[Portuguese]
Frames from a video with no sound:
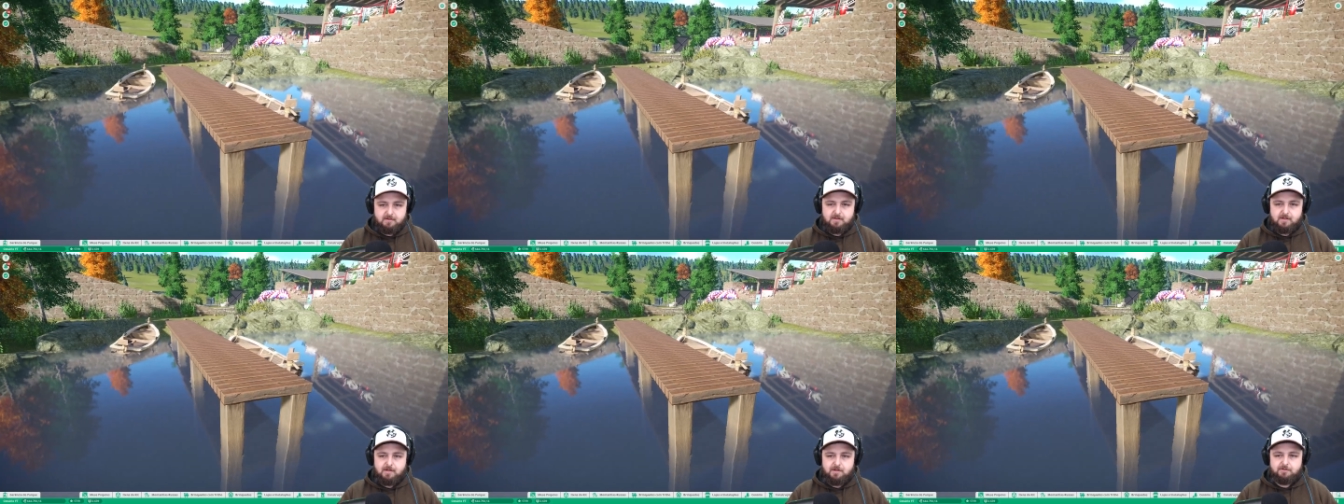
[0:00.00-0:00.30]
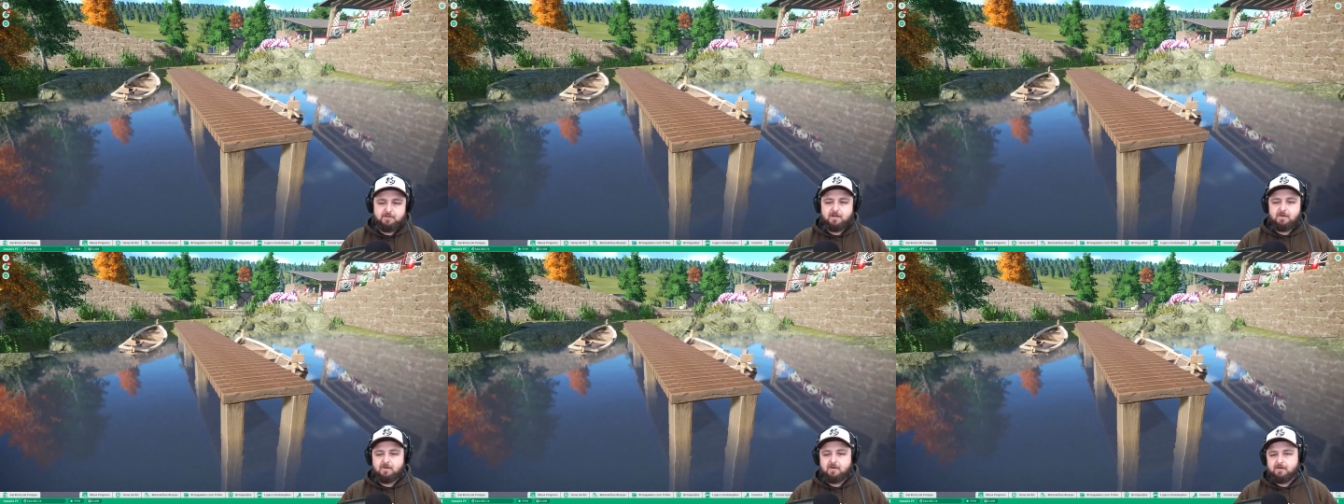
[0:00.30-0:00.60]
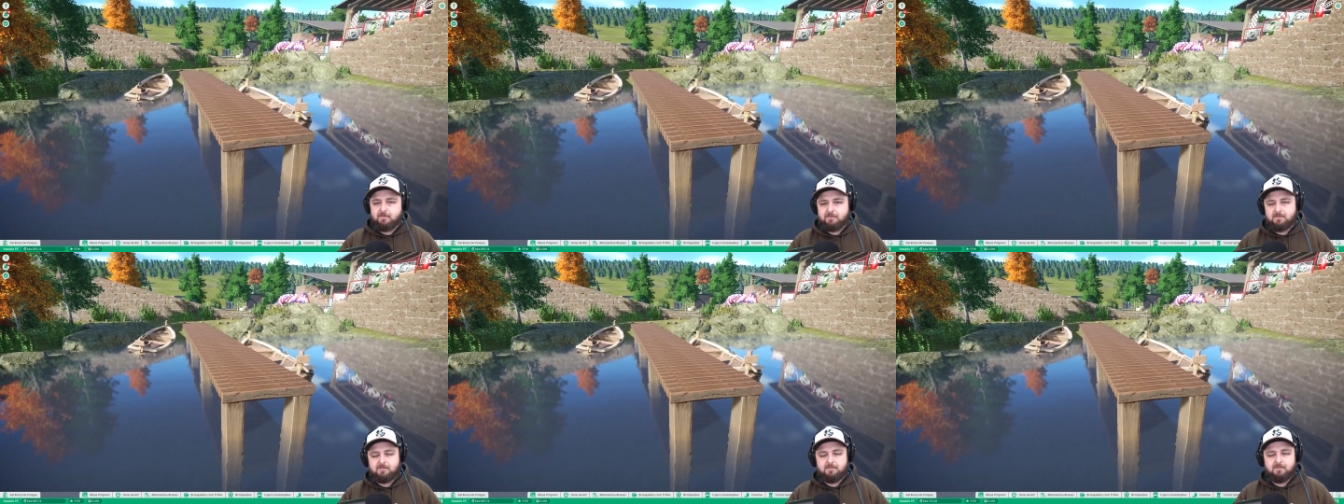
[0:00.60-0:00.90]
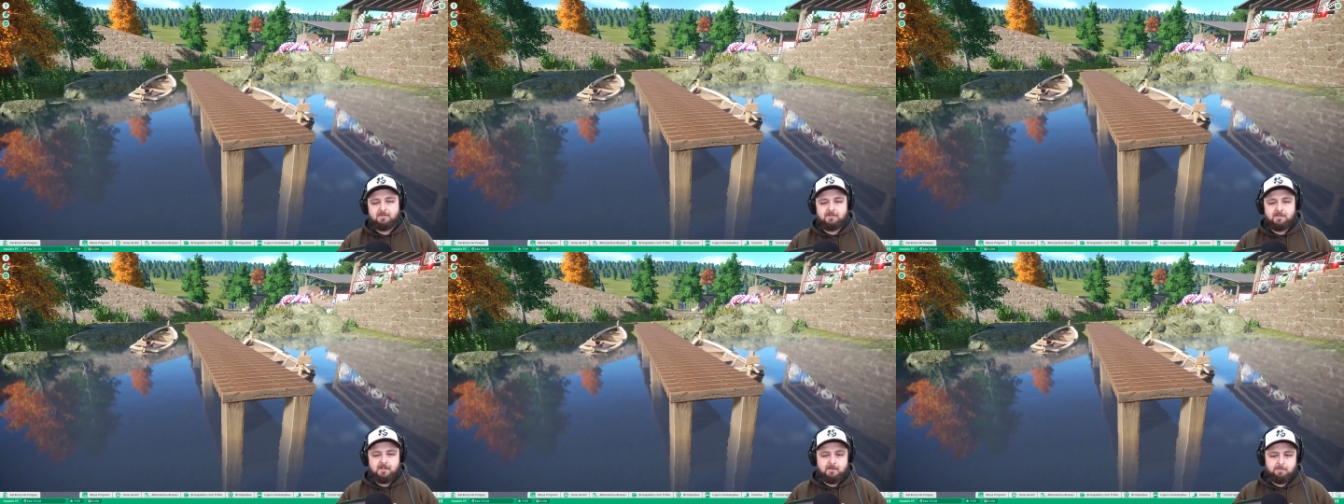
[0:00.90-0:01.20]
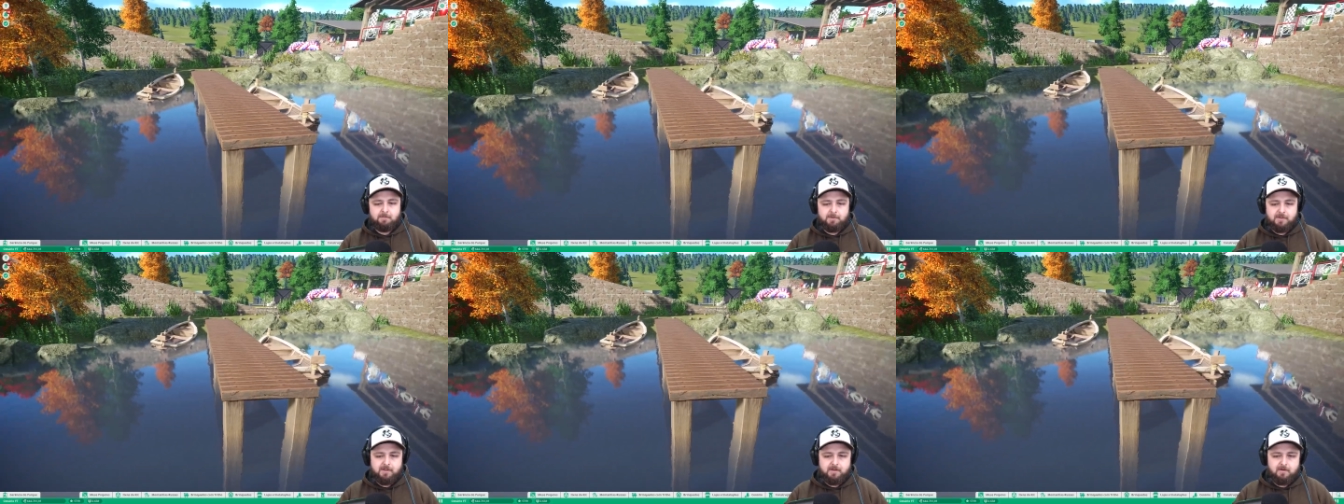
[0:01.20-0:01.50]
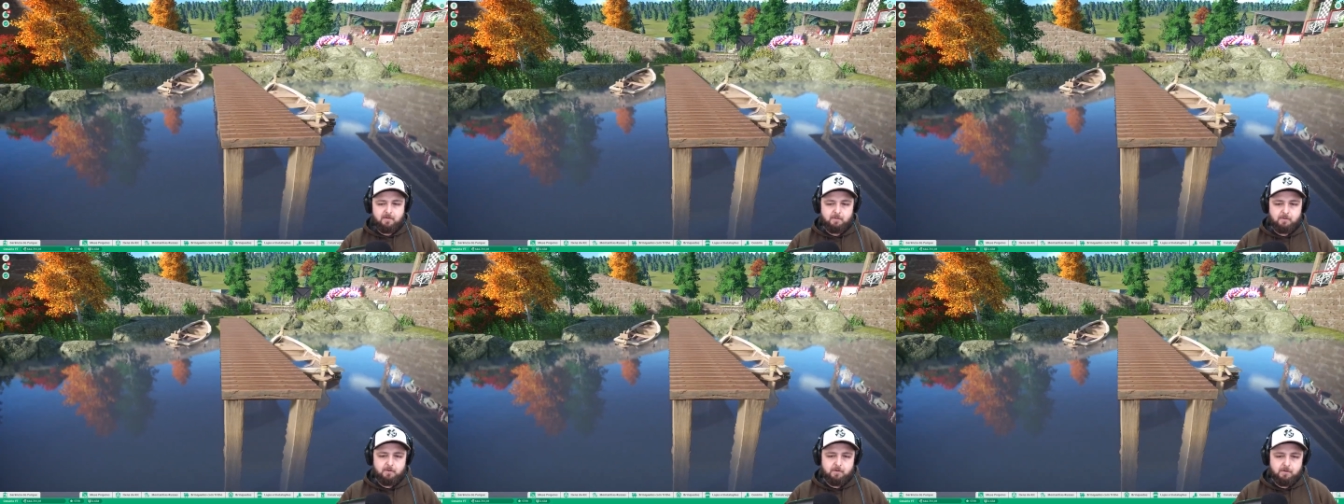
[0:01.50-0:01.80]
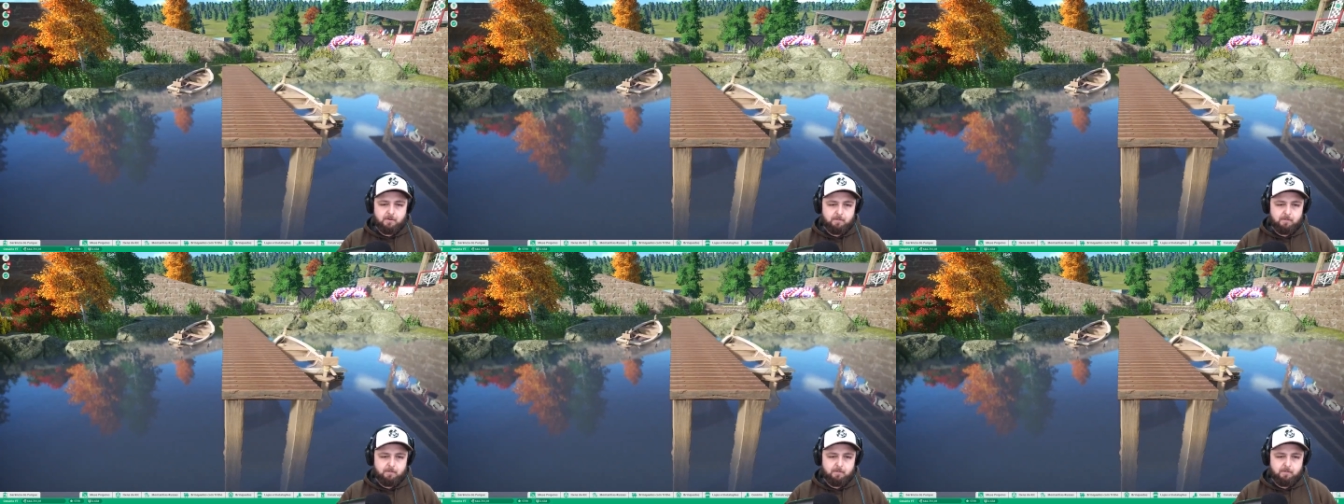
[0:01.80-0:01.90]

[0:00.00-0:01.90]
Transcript: Acho que agora vocês entendem por que, que eu,